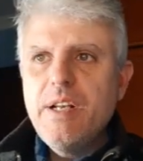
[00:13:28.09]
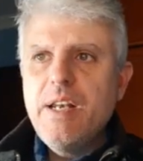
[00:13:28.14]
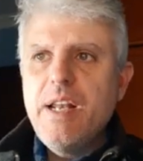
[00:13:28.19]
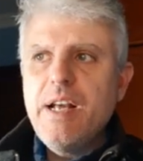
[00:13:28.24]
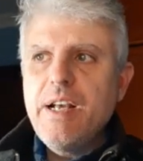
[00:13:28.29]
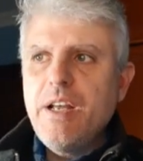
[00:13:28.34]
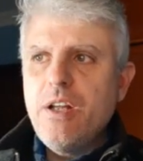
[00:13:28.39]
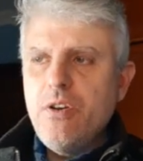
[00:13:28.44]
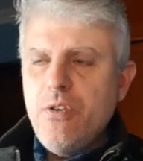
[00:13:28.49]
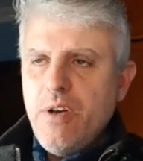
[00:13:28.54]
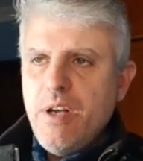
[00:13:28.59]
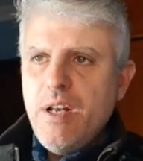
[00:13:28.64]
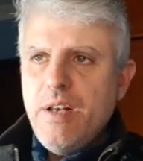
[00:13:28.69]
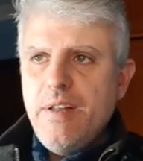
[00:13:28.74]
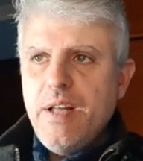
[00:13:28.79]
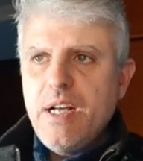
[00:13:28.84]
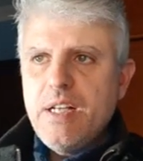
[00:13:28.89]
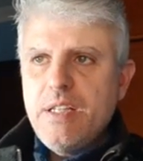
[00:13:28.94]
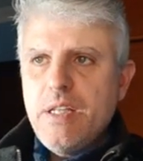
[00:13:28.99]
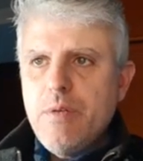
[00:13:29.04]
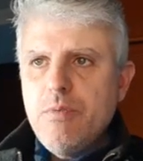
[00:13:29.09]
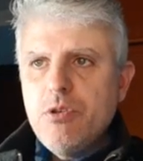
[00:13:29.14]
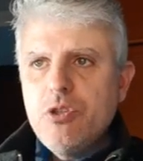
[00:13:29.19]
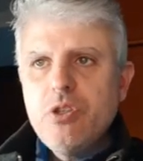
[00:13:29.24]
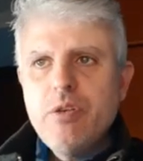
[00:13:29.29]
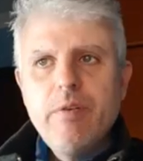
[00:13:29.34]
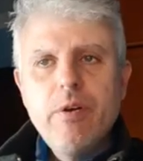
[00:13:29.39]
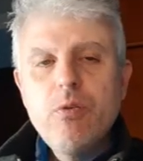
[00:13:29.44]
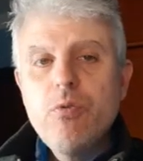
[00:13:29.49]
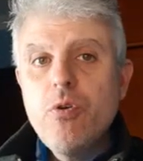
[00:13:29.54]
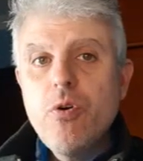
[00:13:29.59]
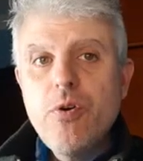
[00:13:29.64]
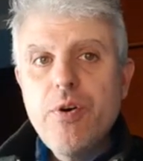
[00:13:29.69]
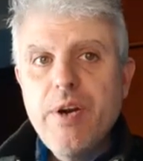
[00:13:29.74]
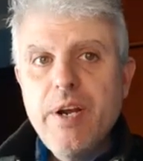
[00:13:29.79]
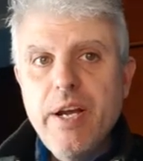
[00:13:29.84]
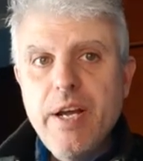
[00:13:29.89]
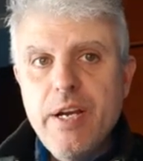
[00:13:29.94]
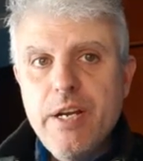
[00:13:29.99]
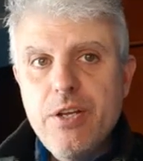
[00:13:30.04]
la que no es el negativo, se ven unos
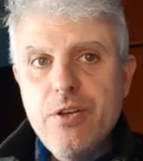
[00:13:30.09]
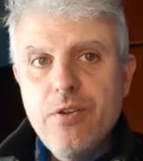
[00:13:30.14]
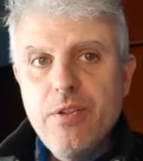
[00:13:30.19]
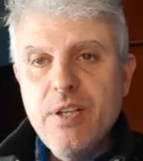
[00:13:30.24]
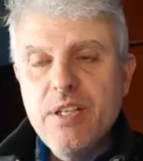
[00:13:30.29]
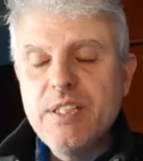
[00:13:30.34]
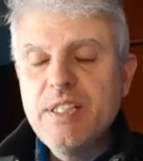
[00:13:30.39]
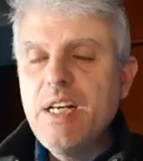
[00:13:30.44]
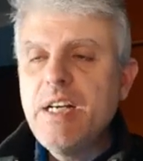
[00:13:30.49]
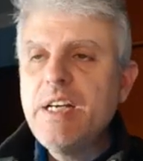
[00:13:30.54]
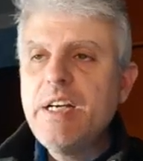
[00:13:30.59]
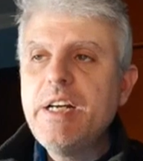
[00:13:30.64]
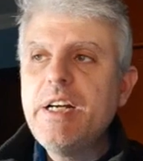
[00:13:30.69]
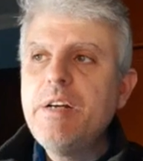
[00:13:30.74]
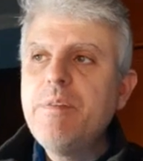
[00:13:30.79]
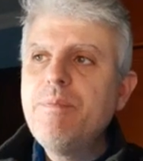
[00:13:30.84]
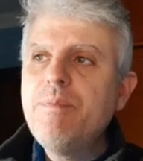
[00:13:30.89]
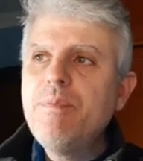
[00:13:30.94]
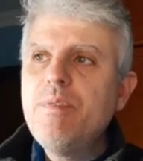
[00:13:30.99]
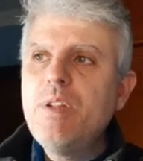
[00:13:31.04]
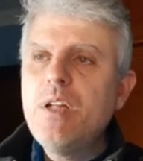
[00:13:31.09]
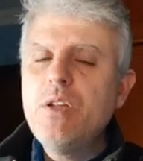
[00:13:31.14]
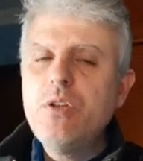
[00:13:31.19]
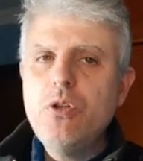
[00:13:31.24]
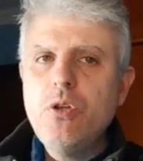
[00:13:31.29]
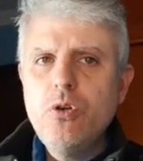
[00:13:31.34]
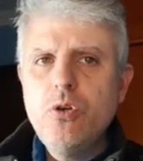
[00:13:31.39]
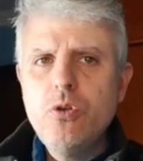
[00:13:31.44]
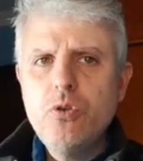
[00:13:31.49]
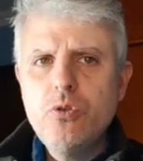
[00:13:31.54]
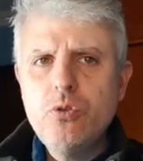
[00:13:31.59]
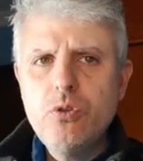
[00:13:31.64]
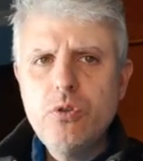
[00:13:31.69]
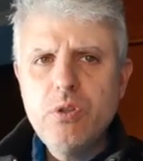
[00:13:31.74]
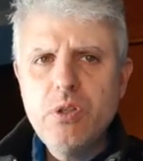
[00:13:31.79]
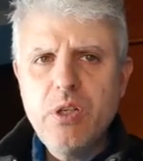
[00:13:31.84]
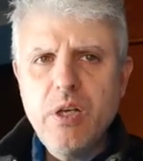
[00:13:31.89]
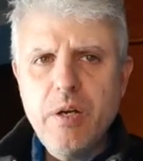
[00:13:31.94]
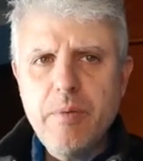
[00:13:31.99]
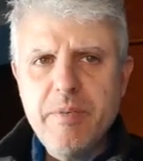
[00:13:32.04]
reguerillos de sangre en
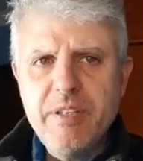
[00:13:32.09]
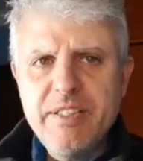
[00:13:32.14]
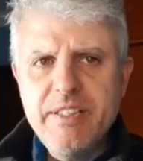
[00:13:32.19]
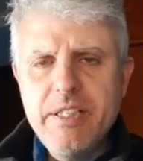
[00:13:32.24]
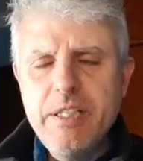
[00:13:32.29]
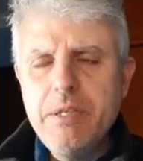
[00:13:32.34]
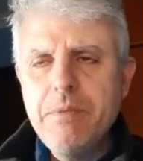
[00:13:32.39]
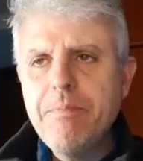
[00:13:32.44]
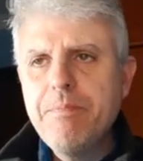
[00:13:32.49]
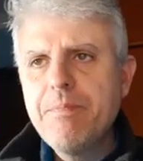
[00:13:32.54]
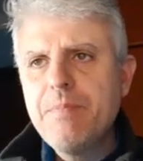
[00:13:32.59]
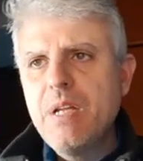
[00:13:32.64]
tonos carmesí.